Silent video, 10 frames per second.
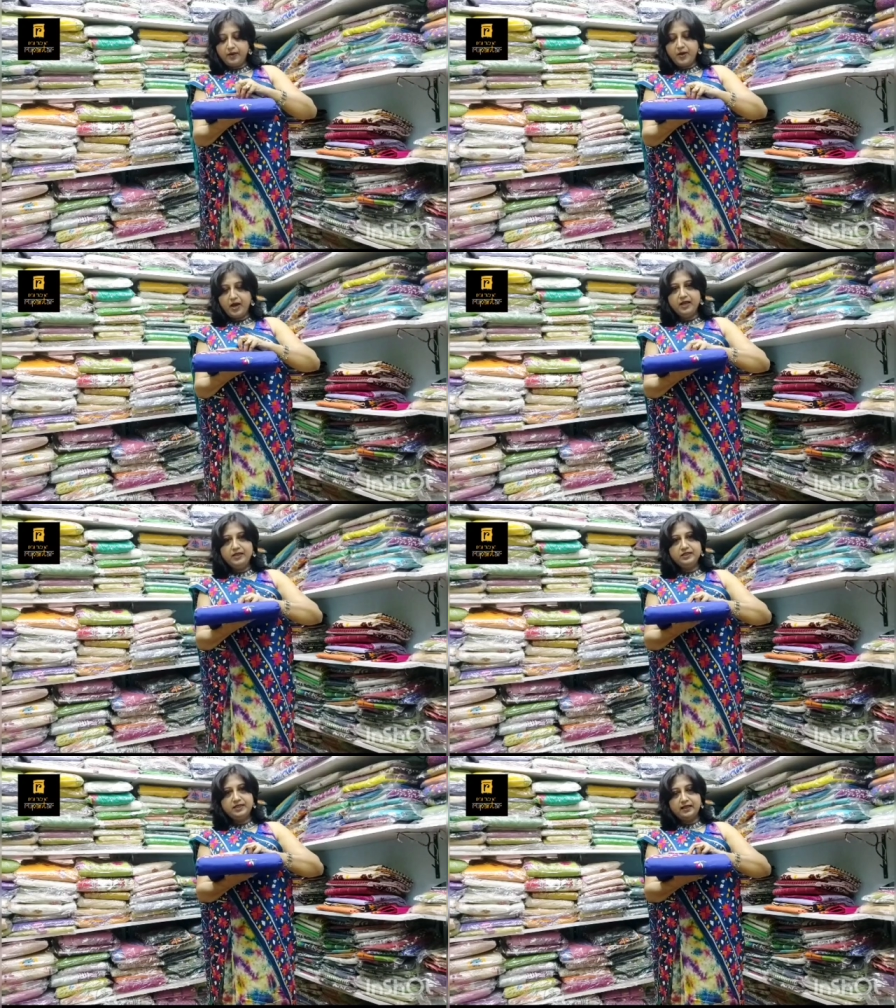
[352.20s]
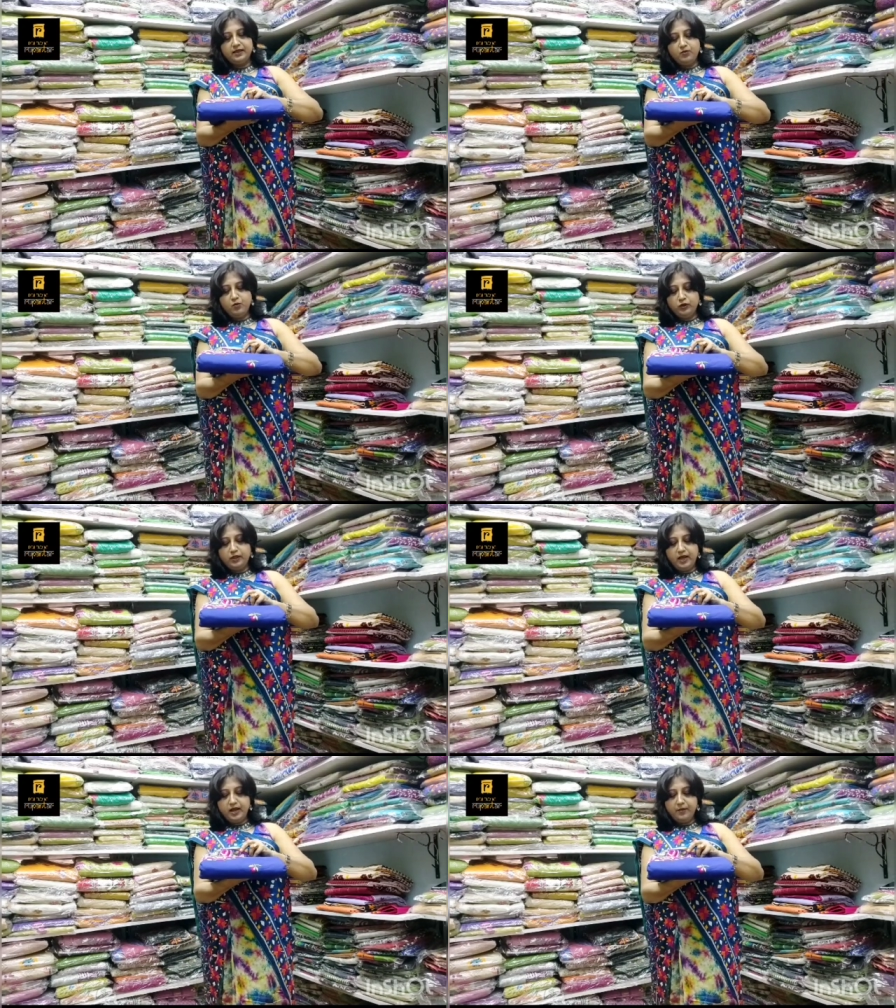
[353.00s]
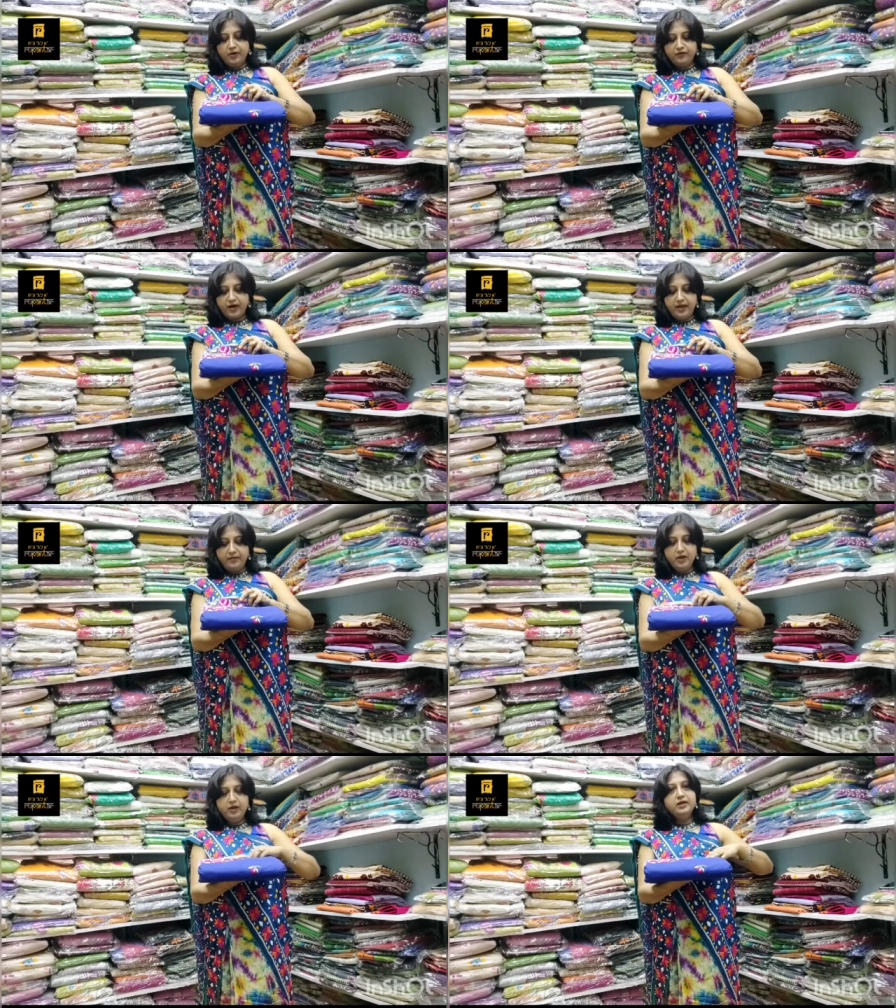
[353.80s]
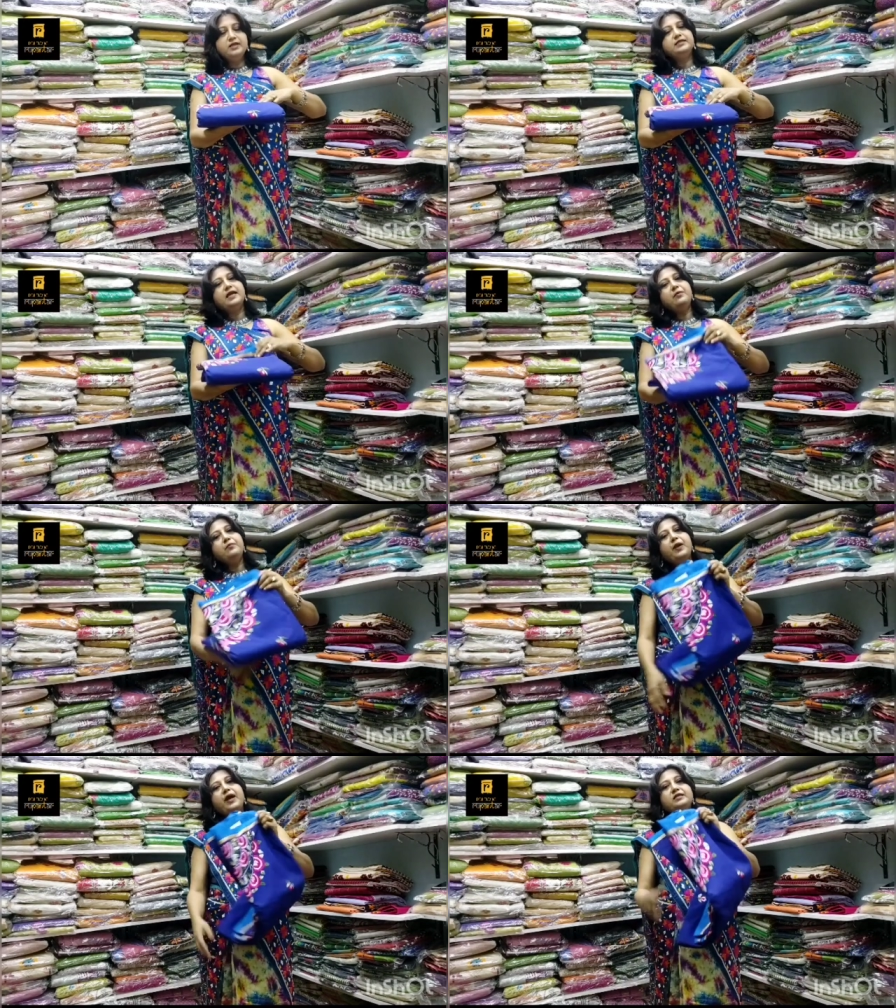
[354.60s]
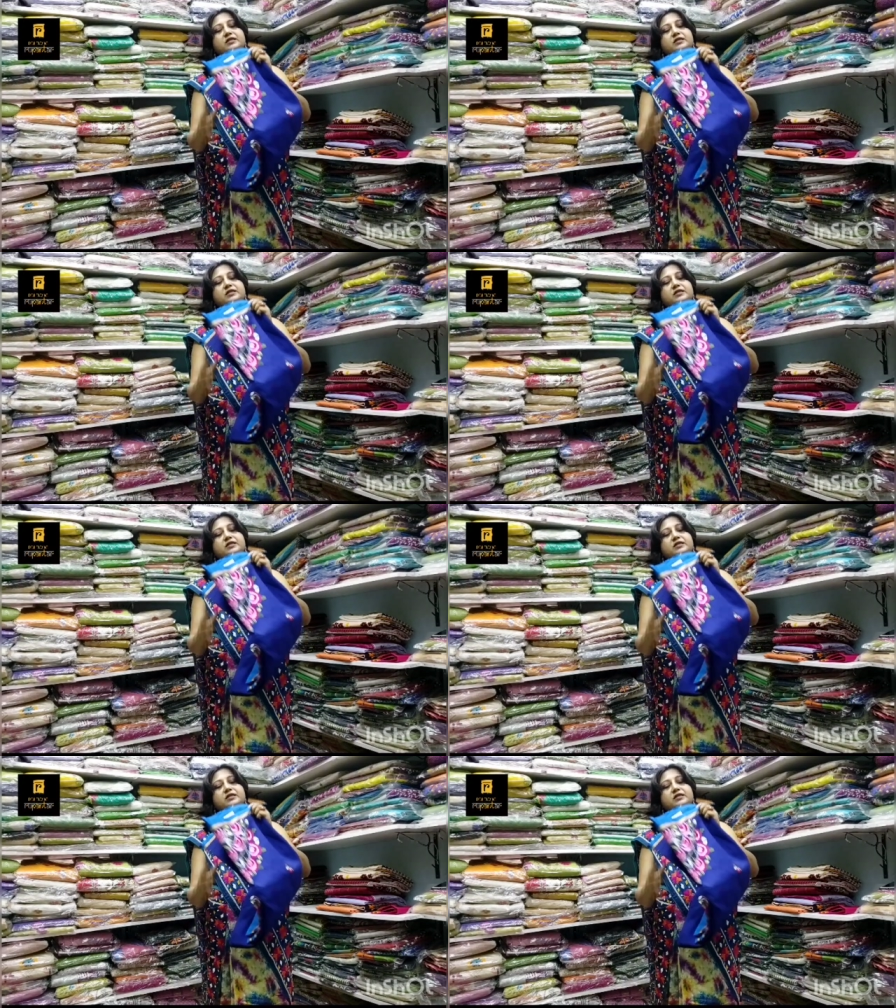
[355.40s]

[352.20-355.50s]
বা বাংলাদেশ তাঁতের মধ্যে নাম্বার ফাইভ সেম প্রাইস